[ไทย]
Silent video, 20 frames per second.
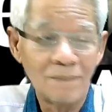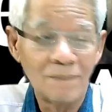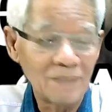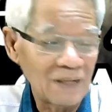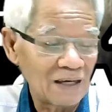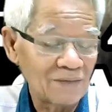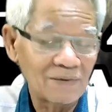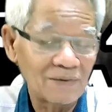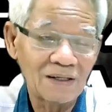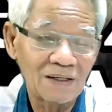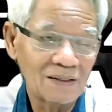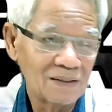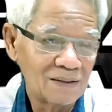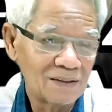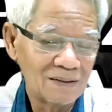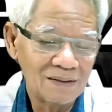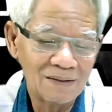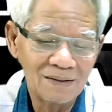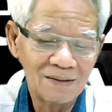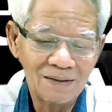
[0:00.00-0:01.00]
เห็นไหม
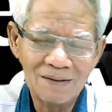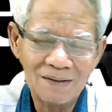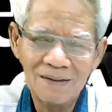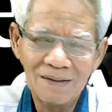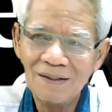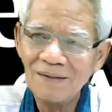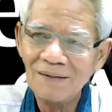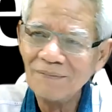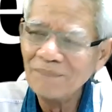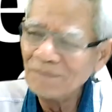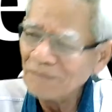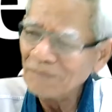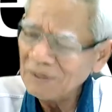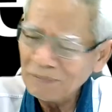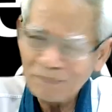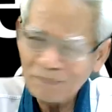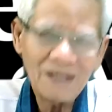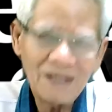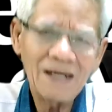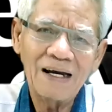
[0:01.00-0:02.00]
มัน
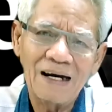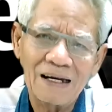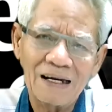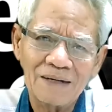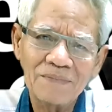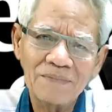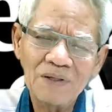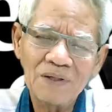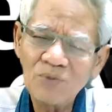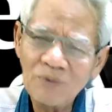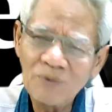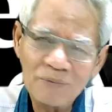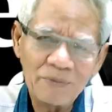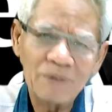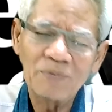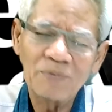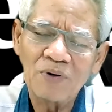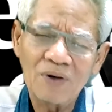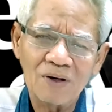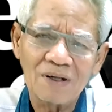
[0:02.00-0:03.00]
ประหลาด ไม่รู้มันเป็
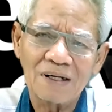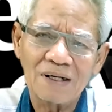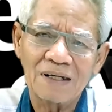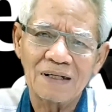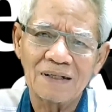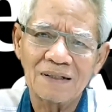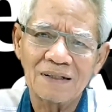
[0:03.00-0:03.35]
นเพราะอะไร